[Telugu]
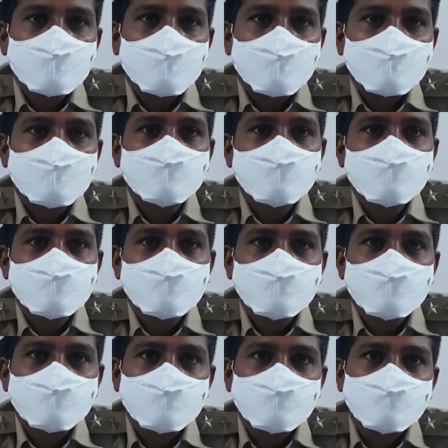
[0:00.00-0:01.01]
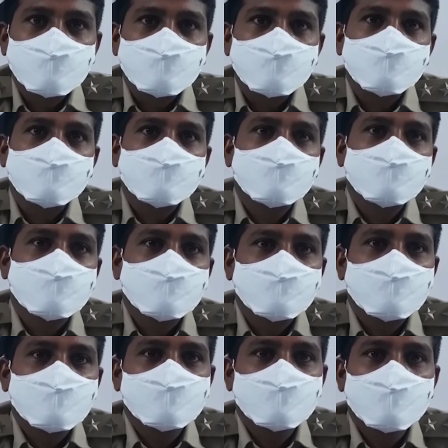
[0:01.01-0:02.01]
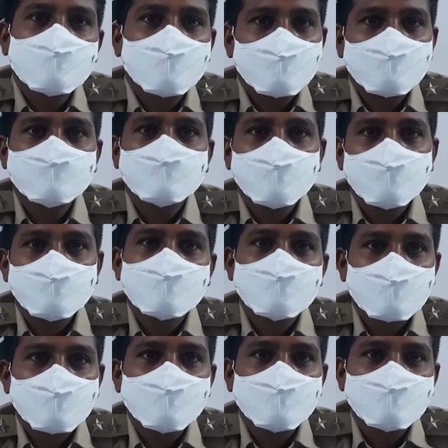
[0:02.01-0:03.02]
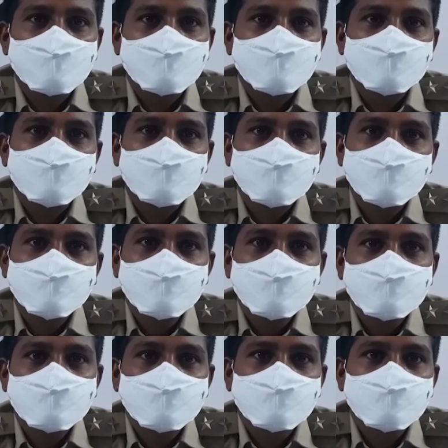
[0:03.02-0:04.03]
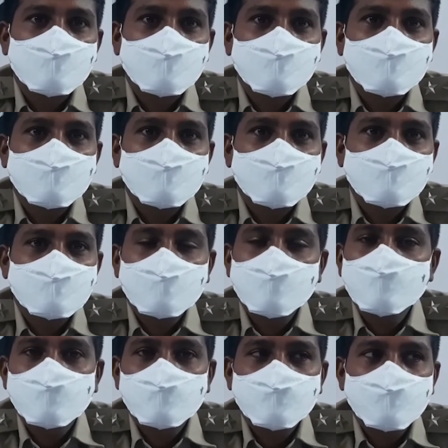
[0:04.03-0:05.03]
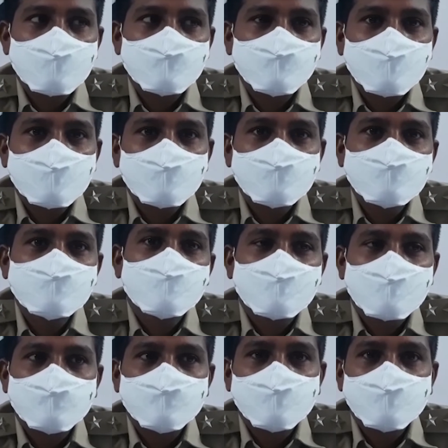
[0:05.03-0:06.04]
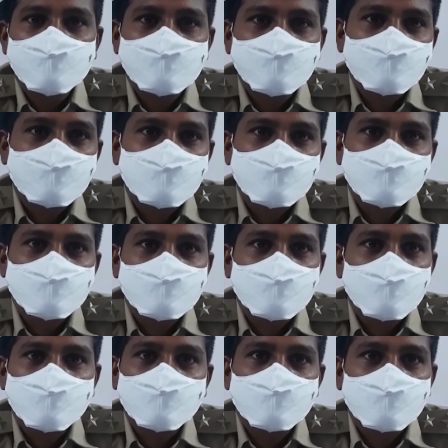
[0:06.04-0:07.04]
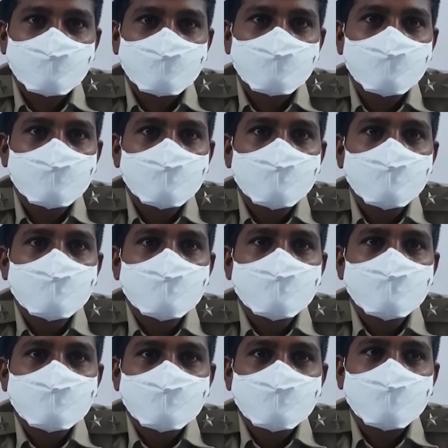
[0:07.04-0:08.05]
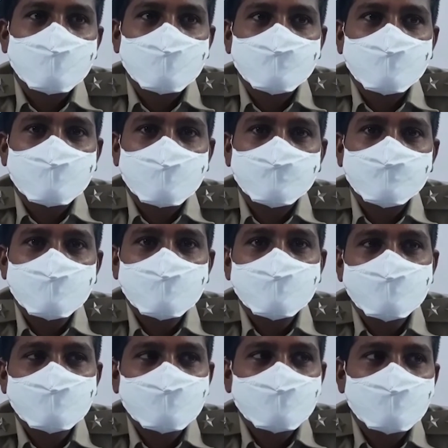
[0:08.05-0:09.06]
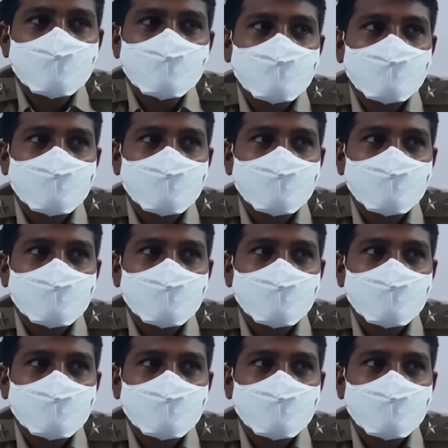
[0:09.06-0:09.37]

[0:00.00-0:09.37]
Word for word: అటెంప్ట్ సెక్చువల్గా అటెంప్ట్ చేయడానికి ట్రై చేసిన అని చెప్పేసి సో వాళ్ళ తాలూకా వాళ్ళ ఫాదర్ వచ్చి మాకు కంప్లైంట్ ఇచ్చిన ఈరోజు ఎయిట్ సో దాన్ని మేము కంప్లైంట్ తీసుకొని